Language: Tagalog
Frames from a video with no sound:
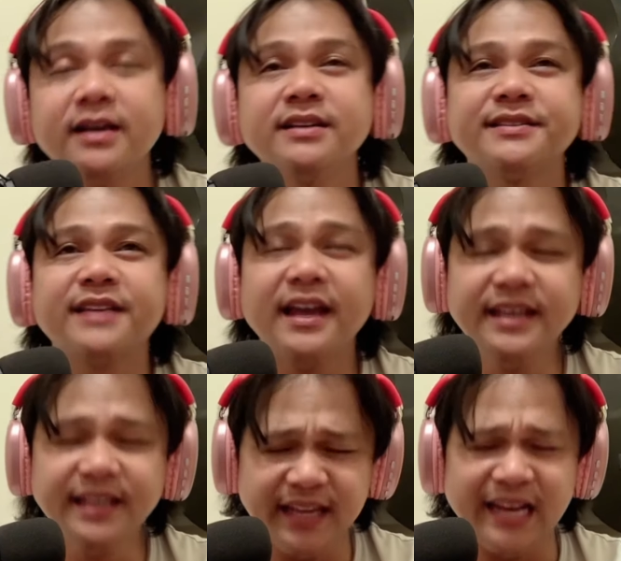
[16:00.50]
sa
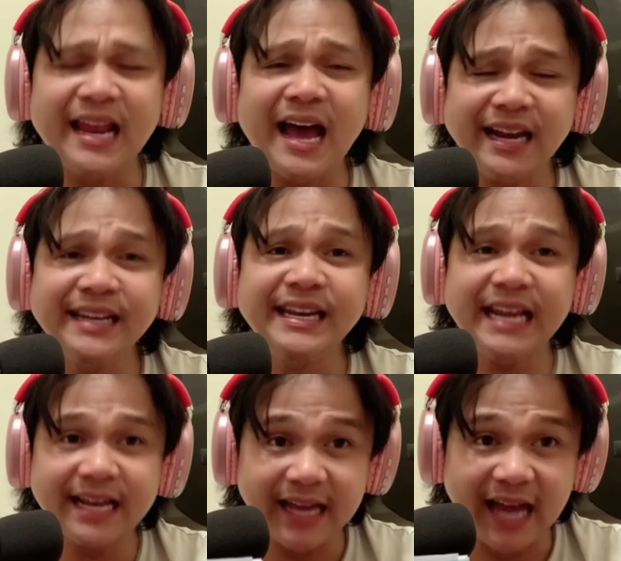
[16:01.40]
ilang
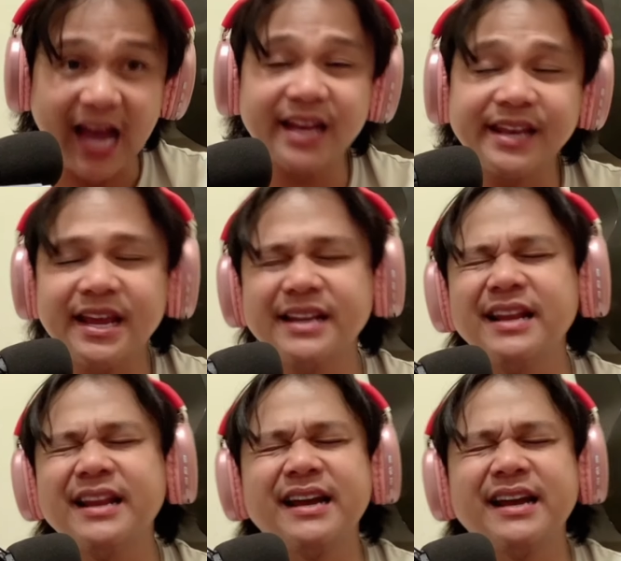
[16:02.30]
dekada na